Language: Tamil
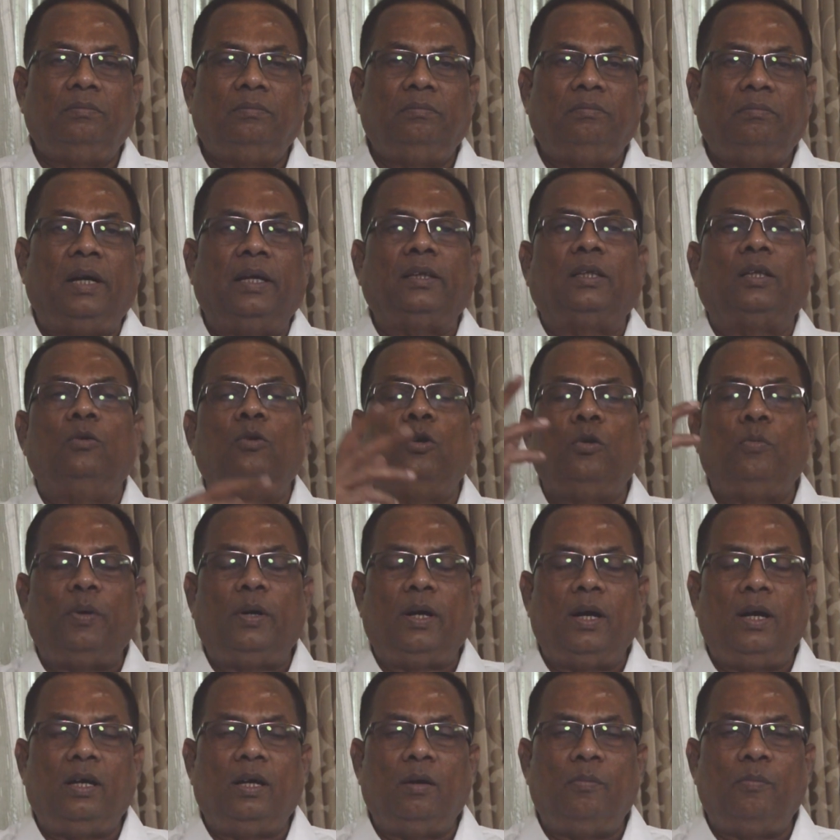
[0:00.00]
மற்ற
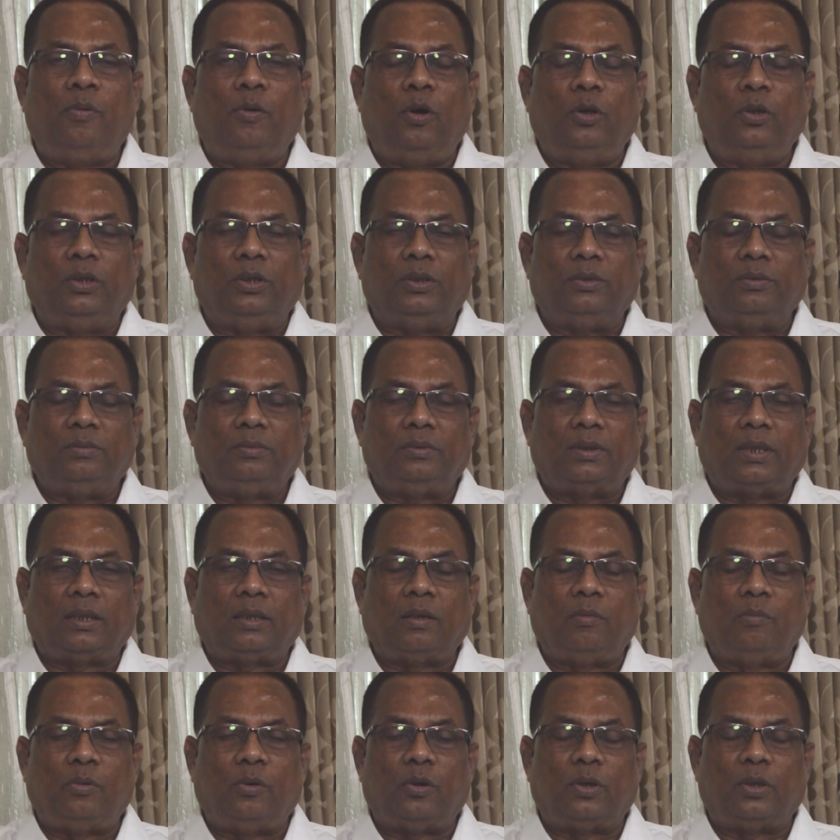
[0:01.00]
உறுப்புகளுக்கும் போகுது
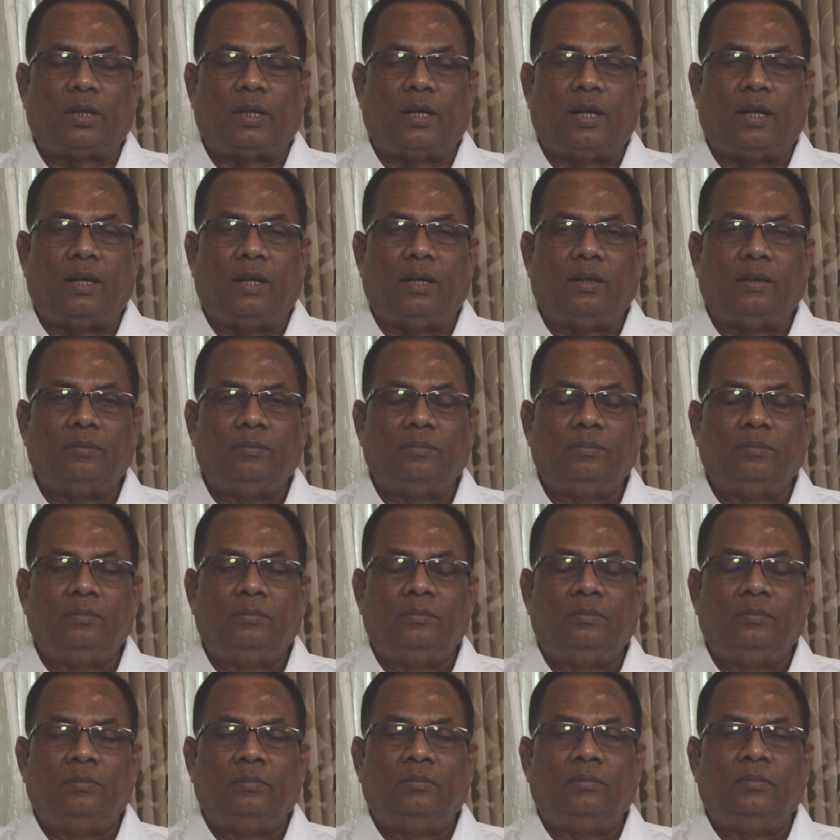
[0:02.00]
ரத்தம் போகிறதுனால
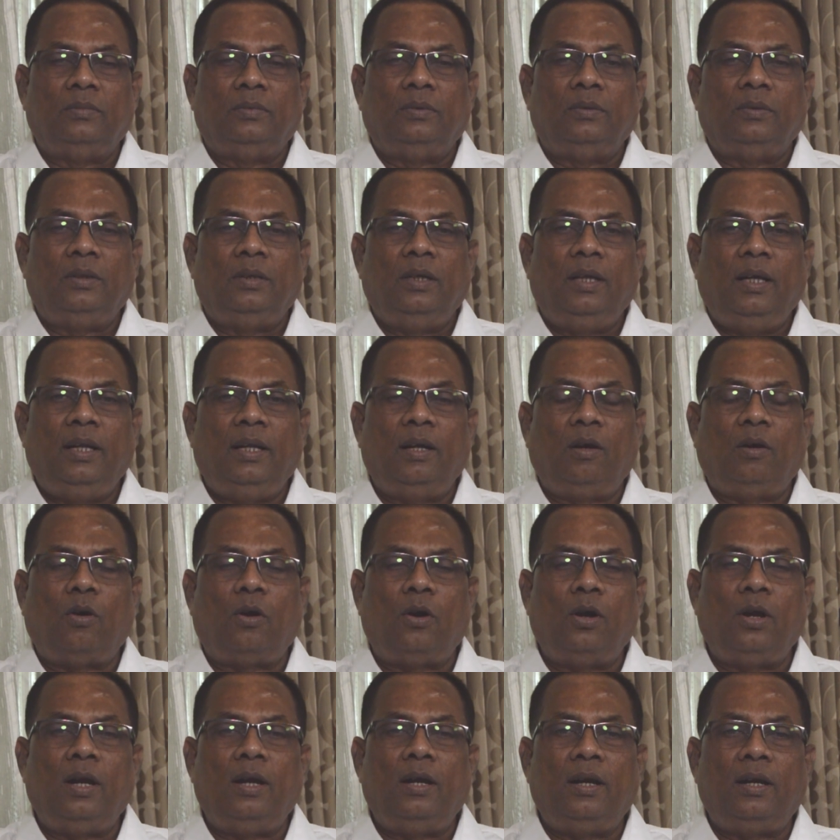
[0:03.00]
இந்த
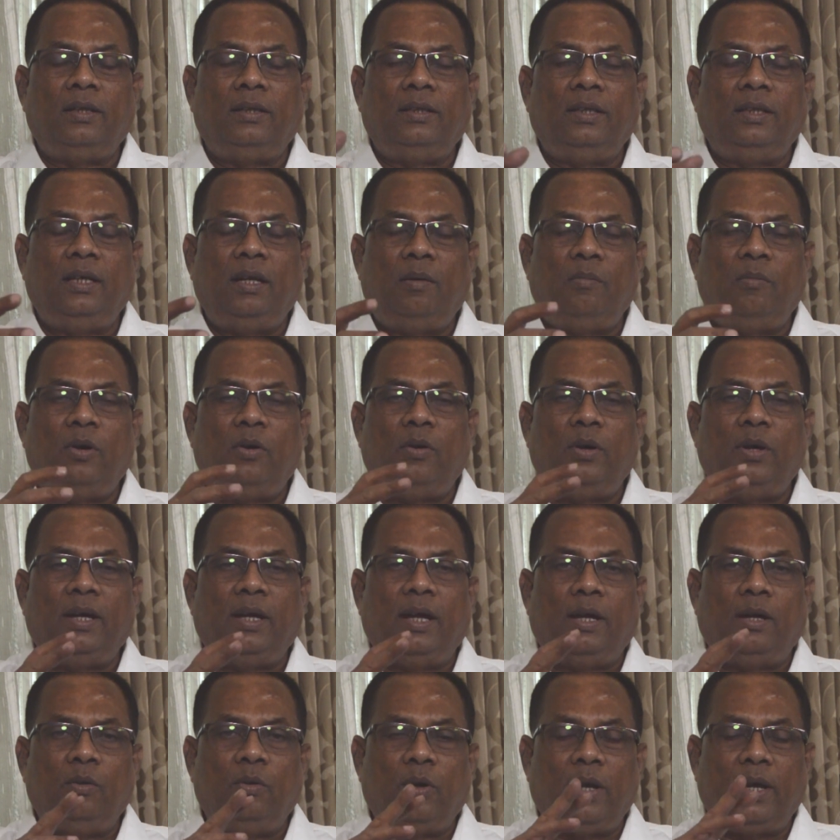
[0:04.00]
கொரோனான்றது
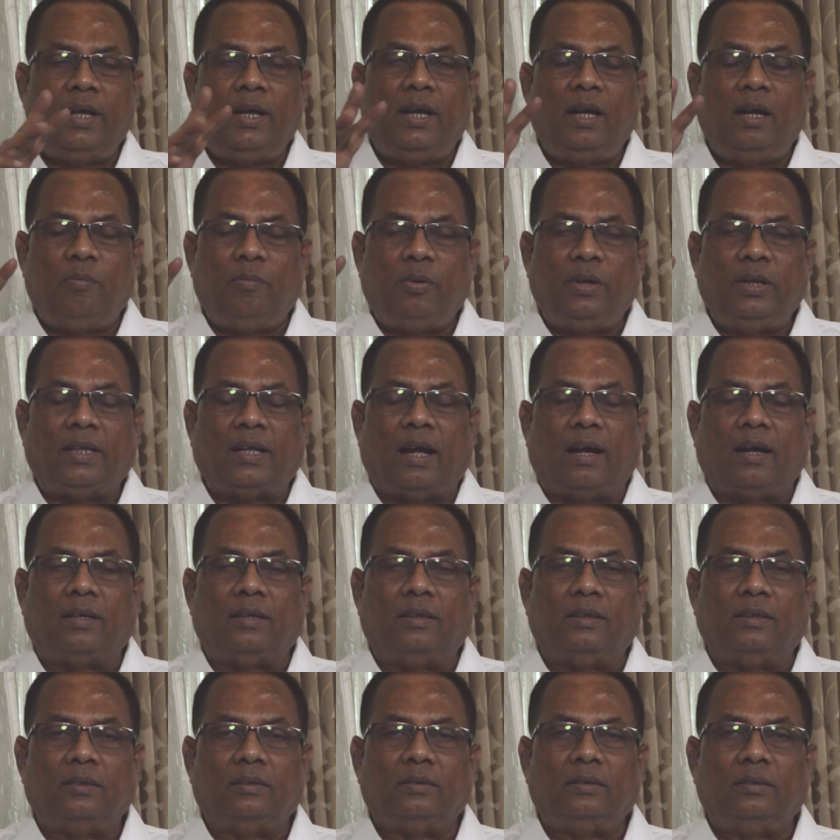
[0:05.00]
நம்மளுடைய நுரையீரலை போய்
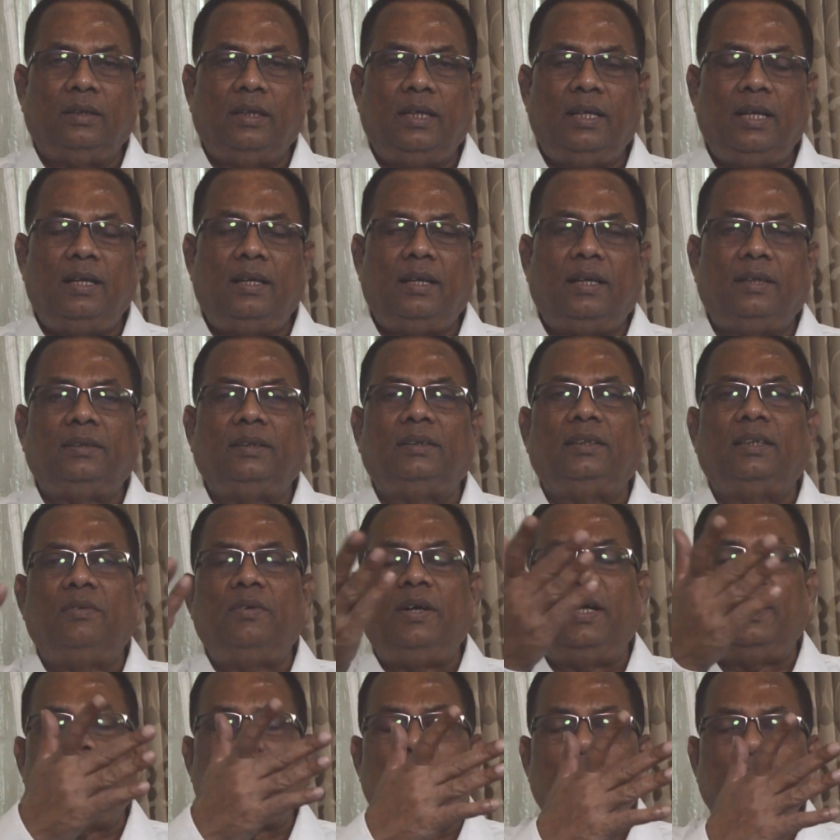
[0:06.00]
தாக்குது ஏன்னா ரத்தத்தின்
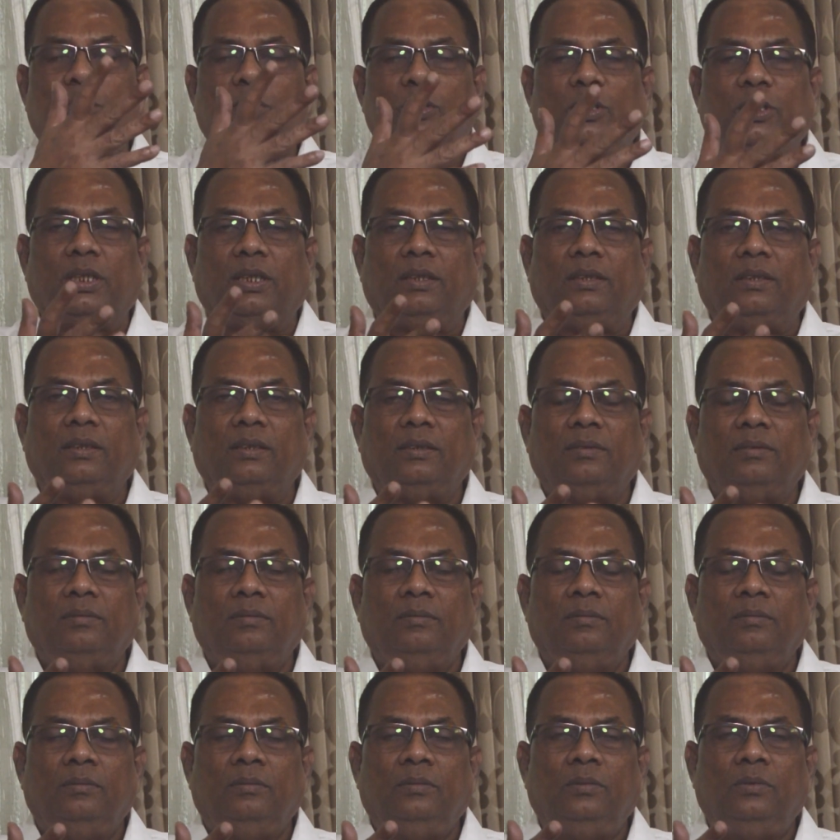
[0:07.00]
வழியை தானே போச்சு அது
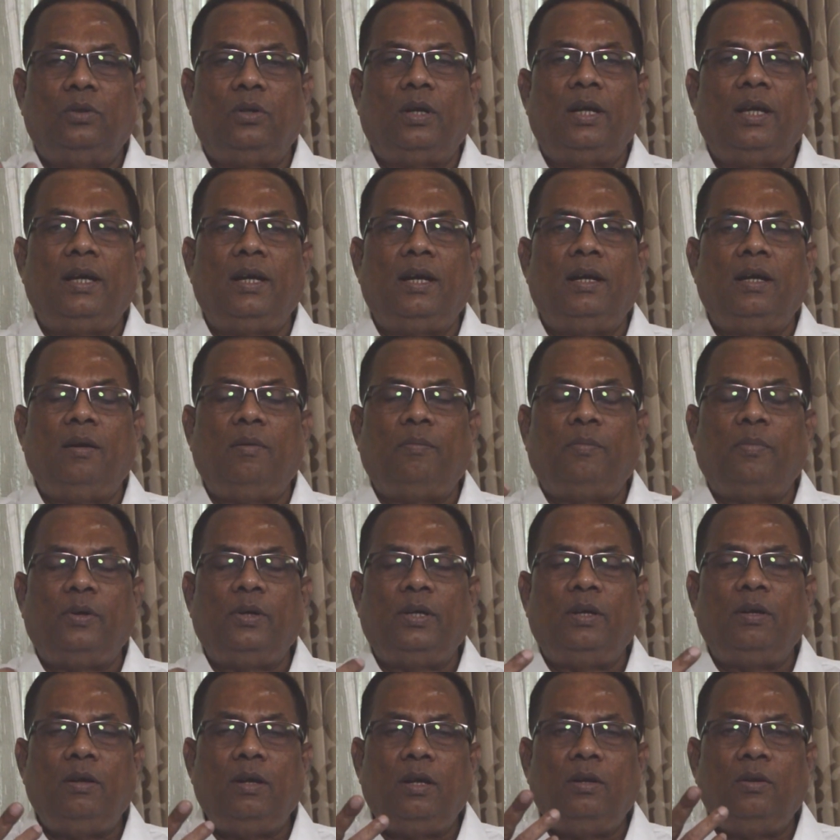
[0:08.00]
நுரையீரலில்
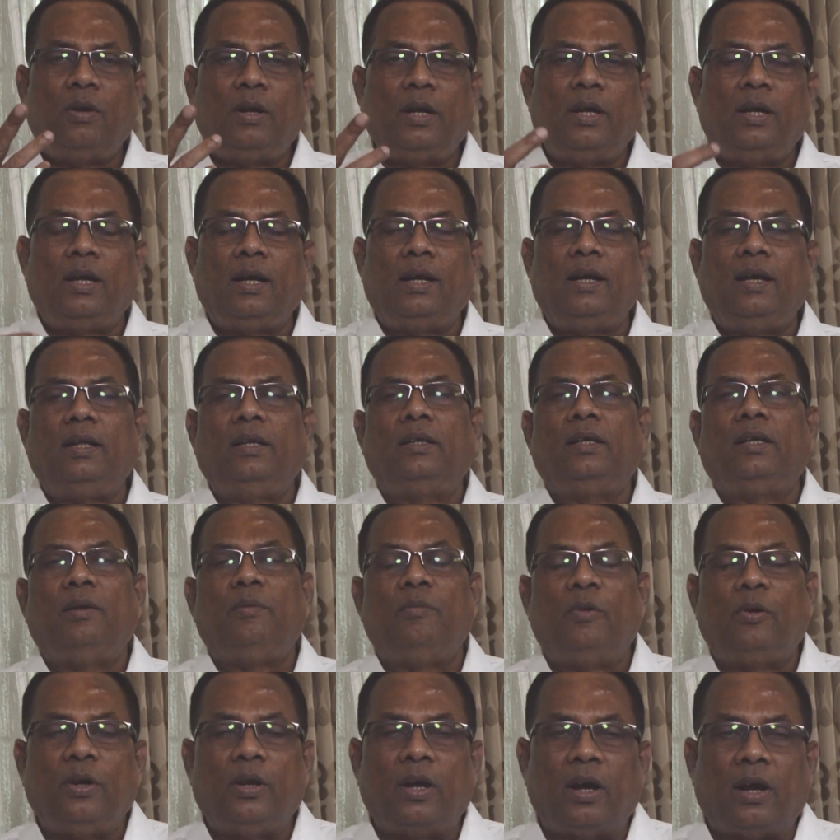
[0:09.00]
போயிட்டோம் நுரையீரலில் அந்த
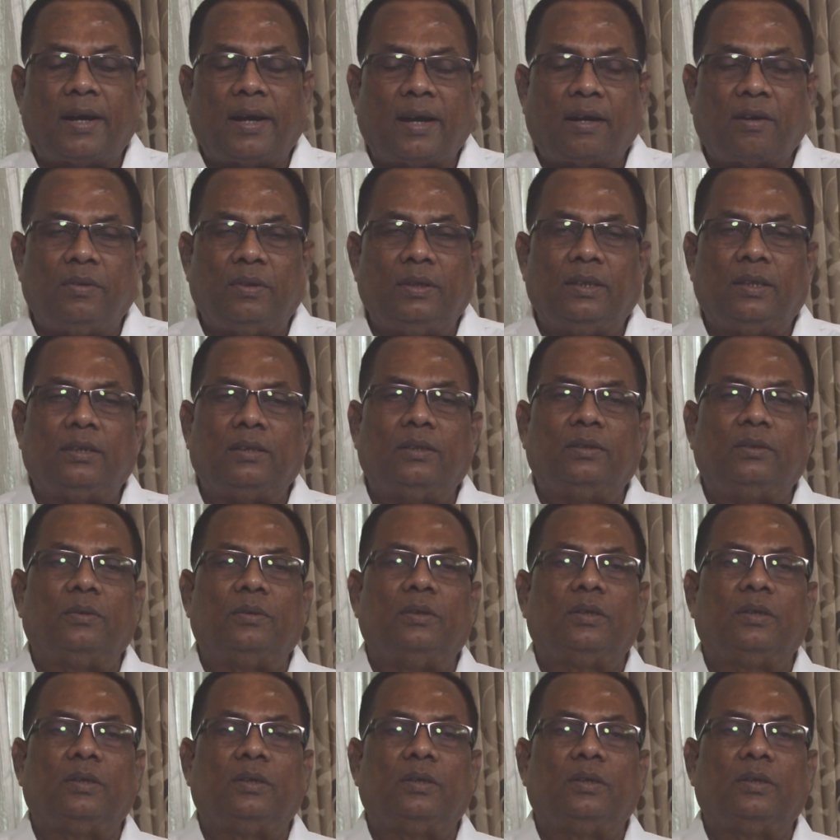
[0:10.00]
நிமோனியா அட்டாக் வந்துடுது